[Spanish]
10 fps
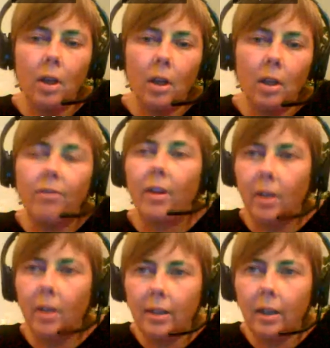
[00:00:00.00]
y
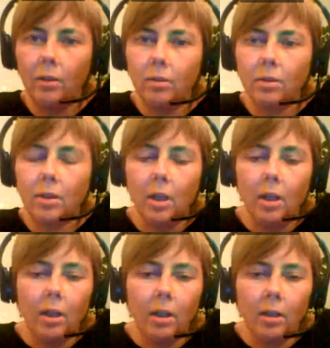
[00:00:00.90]
facilitarlos.
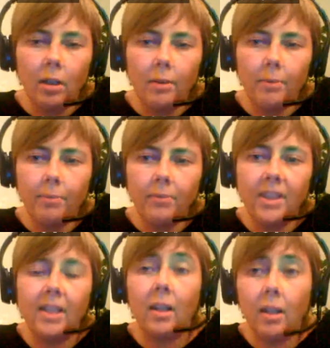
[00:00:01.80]
Em, si
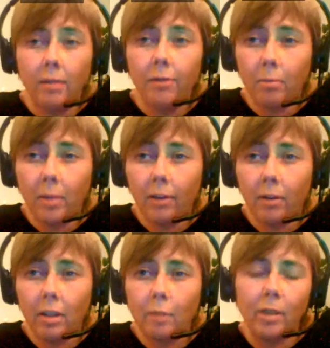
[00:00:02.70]
quieren información
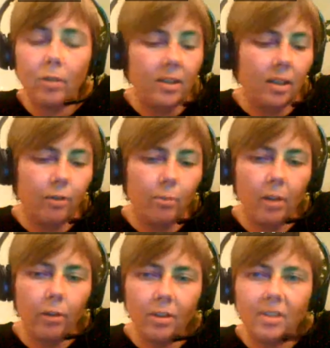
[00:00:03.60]
respecto a estas
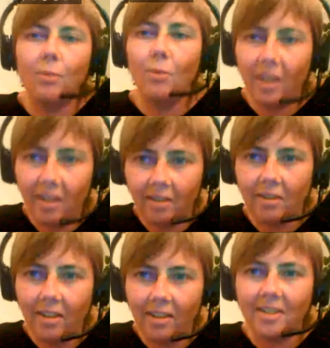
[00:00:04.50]
formaciones, aún quedan
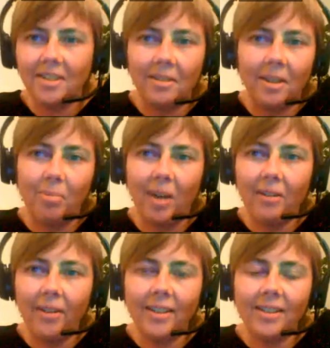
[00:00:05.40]
eh,
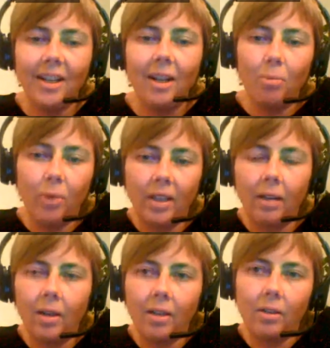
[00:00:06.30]
plazas, pueden
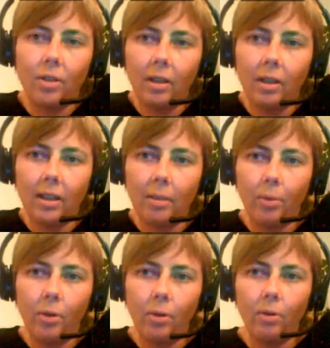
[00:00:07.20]
hablar con el
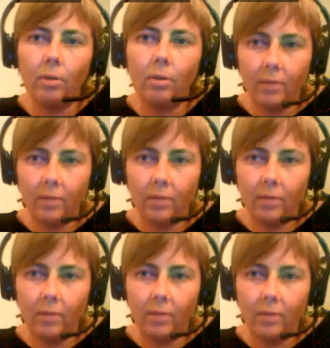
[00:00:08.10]
equipo de,
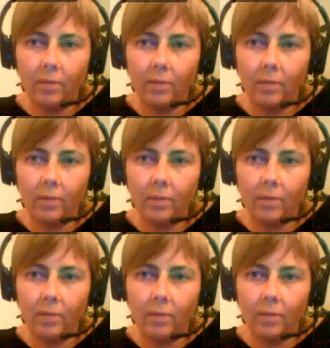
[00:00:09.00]
CIDIM, el equipo
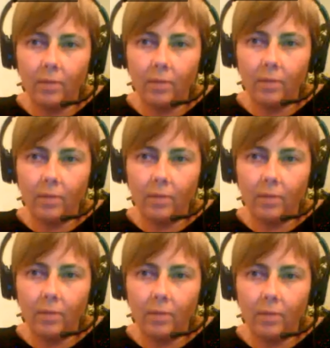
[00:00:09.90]
de,
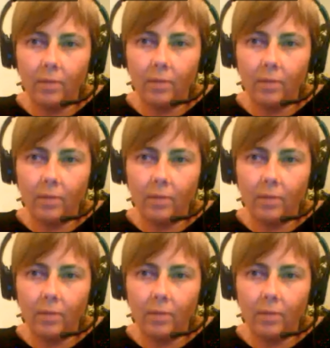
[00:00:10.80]
CIDIM,